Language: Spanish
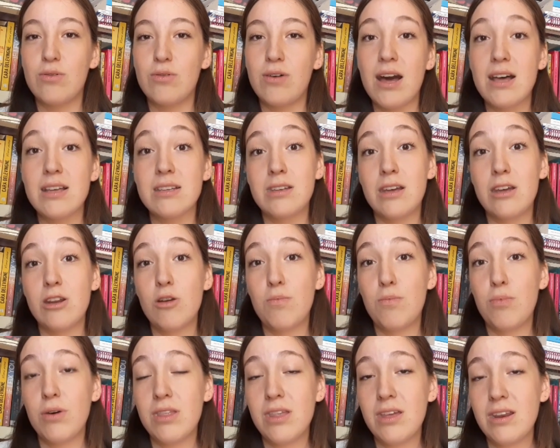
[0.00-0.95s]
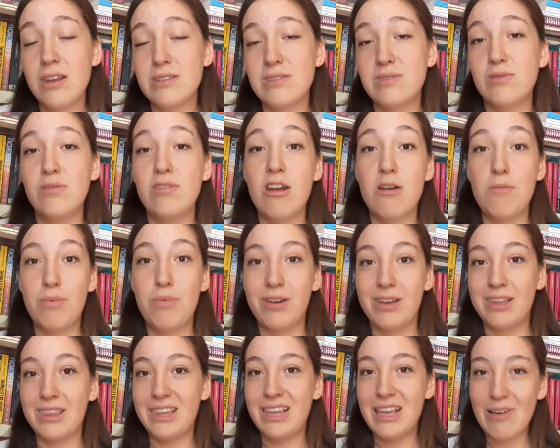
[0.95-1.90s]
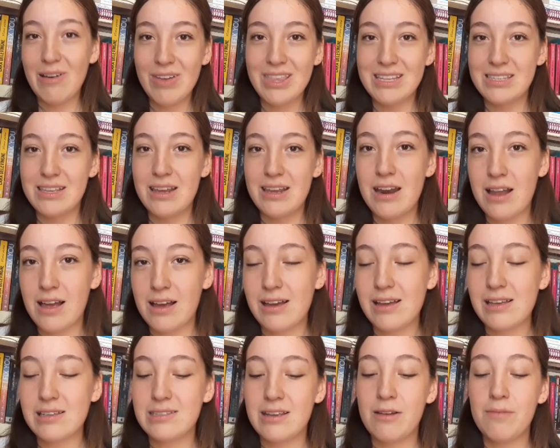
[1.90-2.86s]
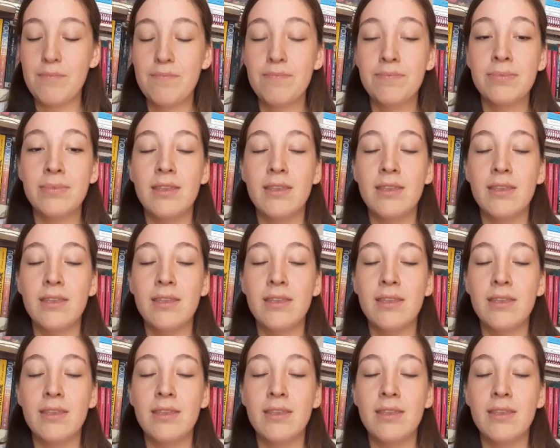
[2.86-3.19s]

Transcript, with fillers: su casa, no pueden estudiar porque deben de estar en la casa.